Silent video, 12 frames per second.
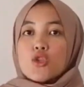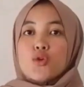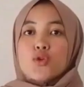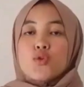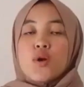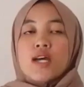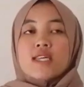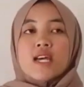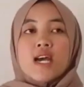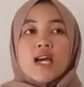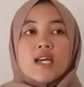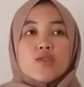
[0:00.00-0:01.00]

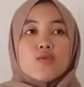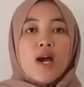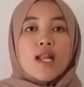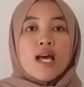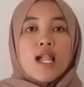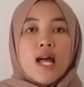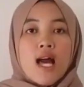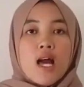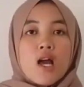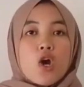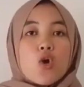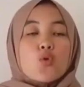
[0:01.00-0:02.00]
Tujuannya itu adalah
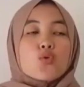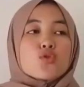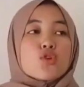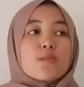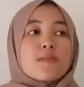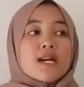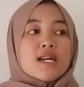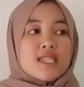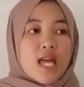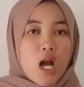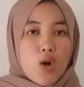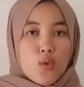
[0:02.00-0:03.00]
untuk
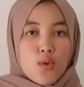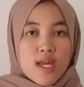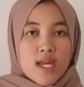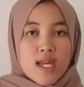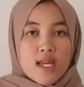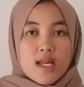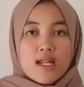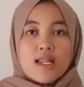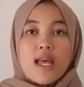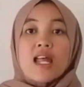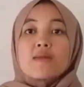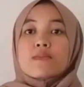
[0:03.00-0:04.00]
mengetahui
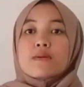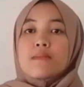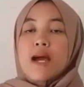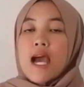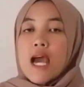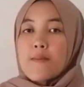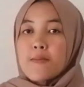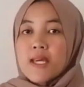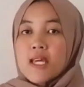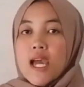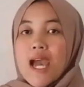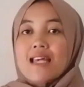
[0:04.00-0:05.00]
dan
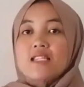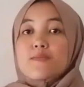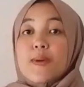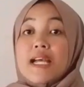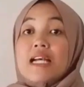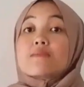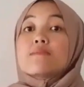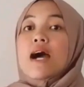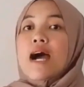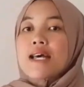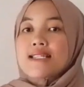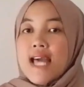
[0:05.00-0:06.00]
memahami aspek
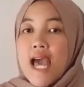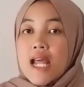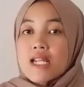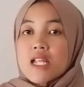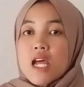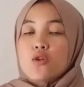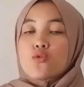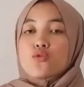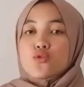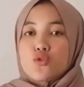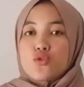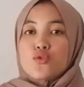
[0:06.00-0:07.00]
kebahasaan dan
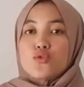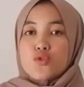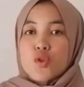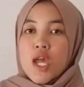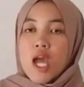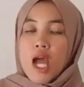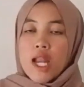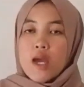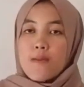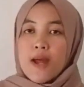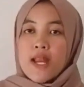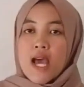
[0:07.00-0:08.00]
unsur-unsur yang
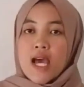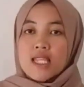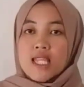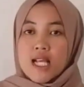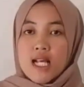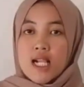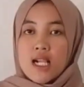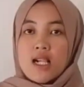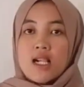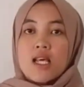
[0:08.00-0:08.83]
ada pada artikel.